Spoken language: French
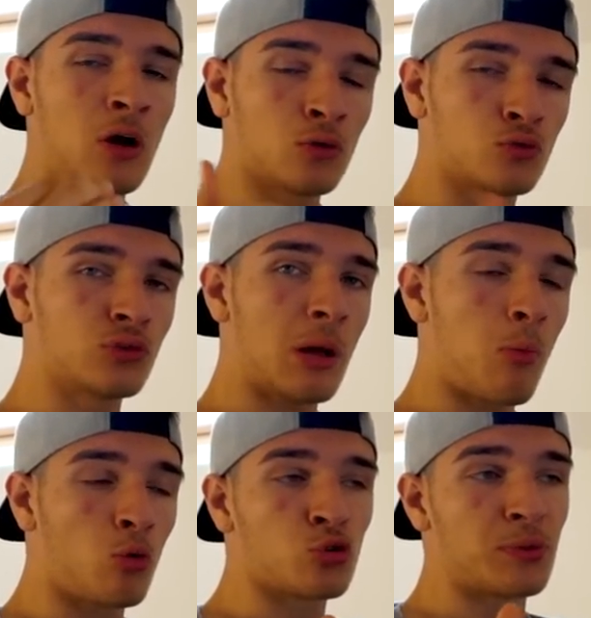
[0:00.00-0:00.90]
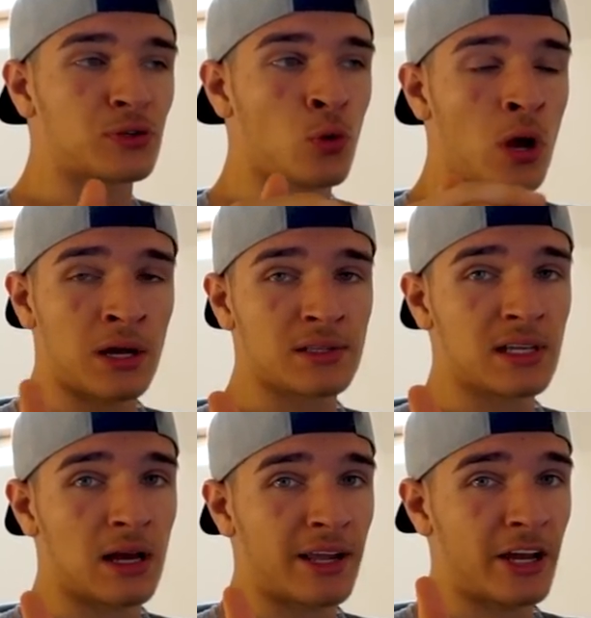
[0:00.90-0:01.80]
en dessous de la bronze parce que un, c'est
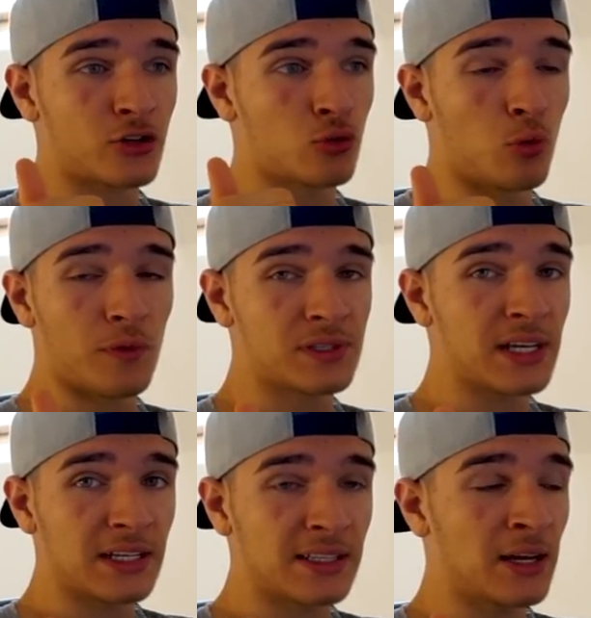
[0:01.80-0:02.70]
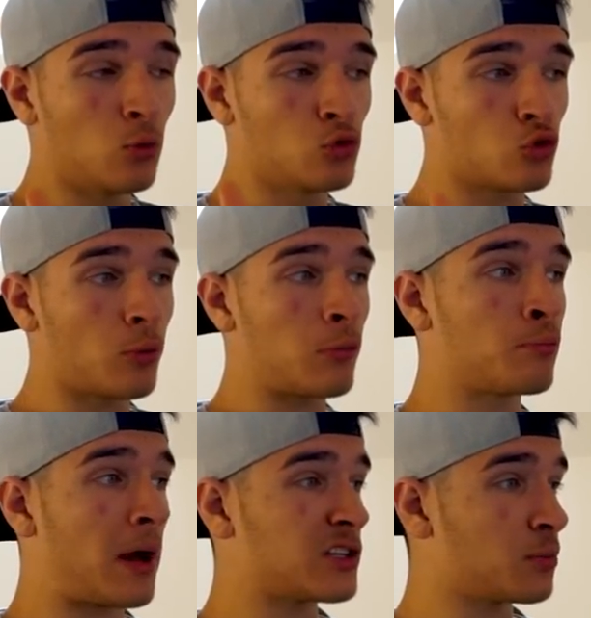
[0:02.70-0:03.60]
un gage de mauvaise qualité ou soit
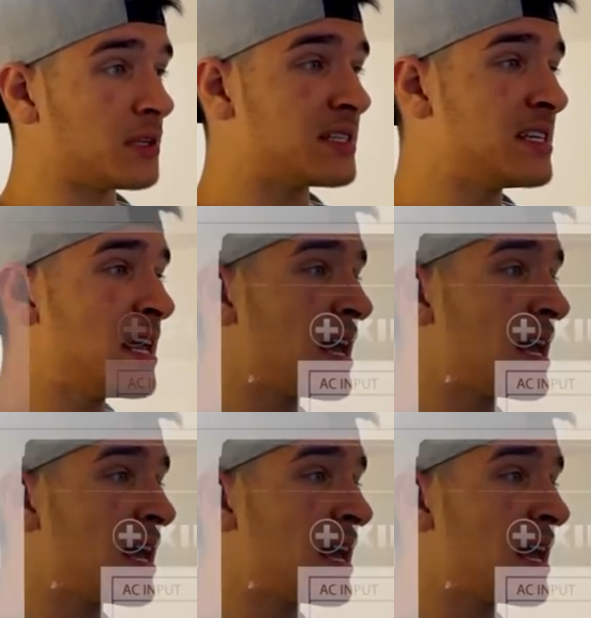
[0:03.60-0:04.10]
par exemple ici,